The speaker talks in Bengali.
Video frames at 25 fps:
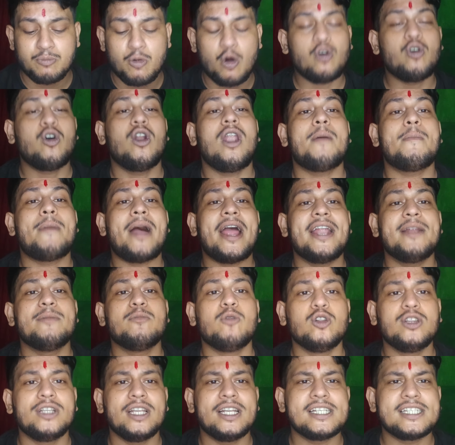মঙ্গলা মায়ের
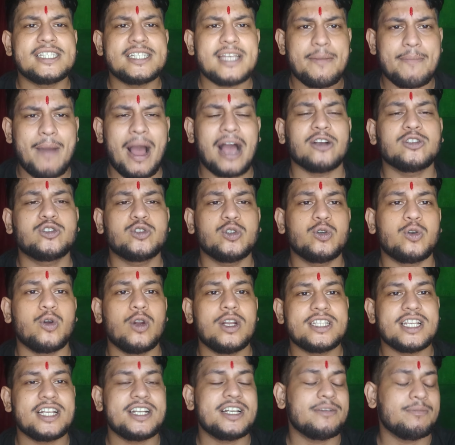মন্দিরে যে ভাঙচুর
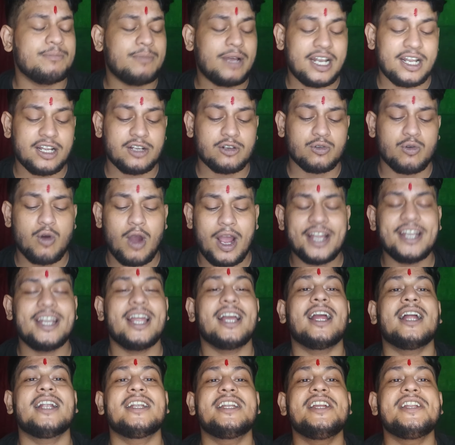করেছে মানে
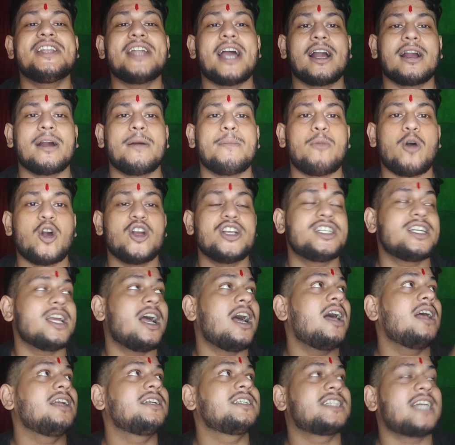গয়নাগাটি টাকা
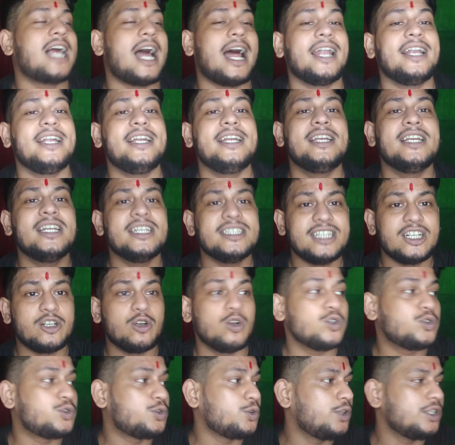পয়সা শাড়ি
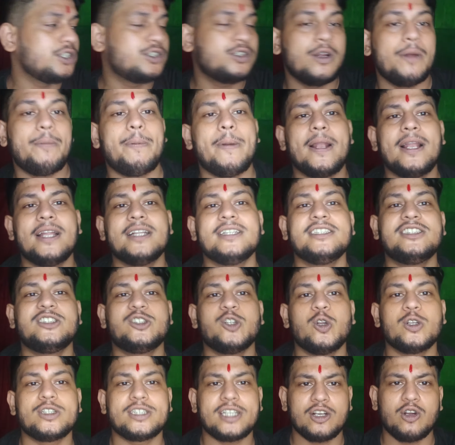যেগুলো ছুঁড়ে ছুঁড়ে ফেলে
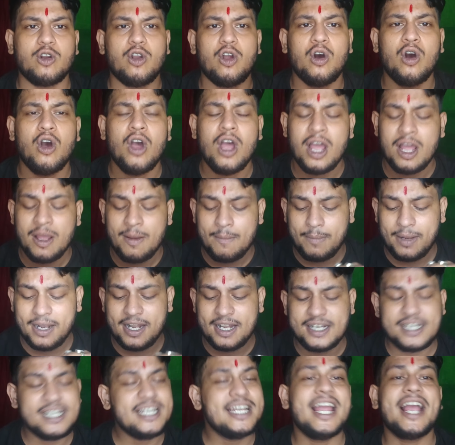দিচ্ছিল সেগুলো
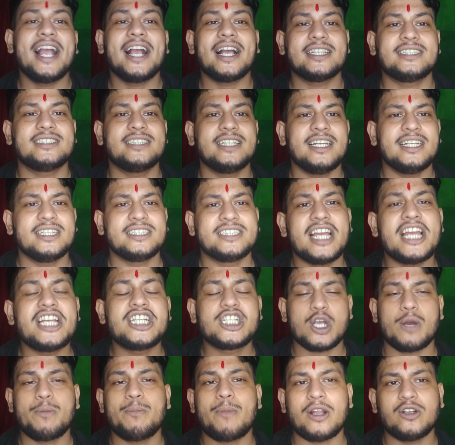মানে নিয়ে গেছে
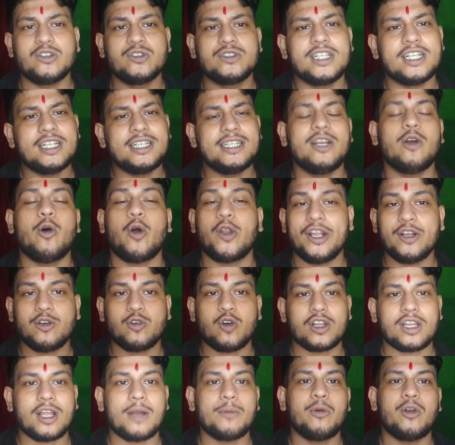সেই সব মানুষদের নিয়ে অনেক
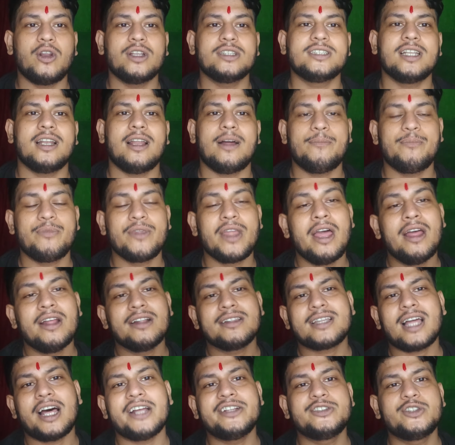কথা বলেছিলাম
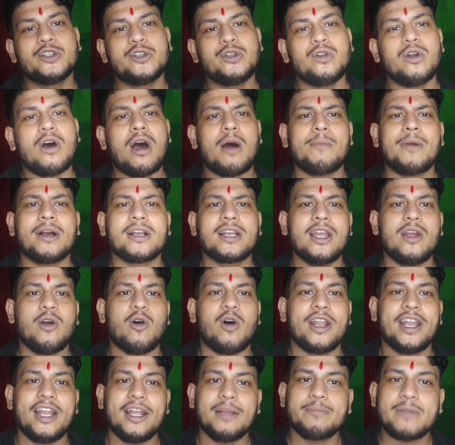তার জন্য আমাকে
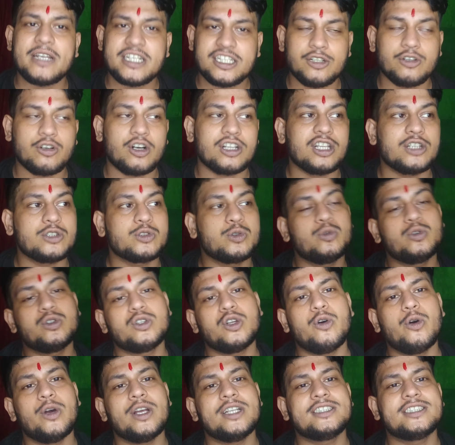অনেক বেশি কথা
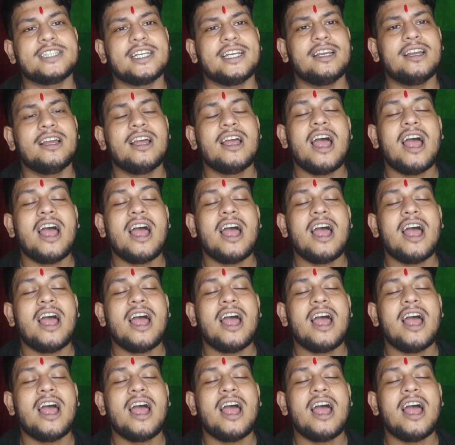শুনতে হয়েছে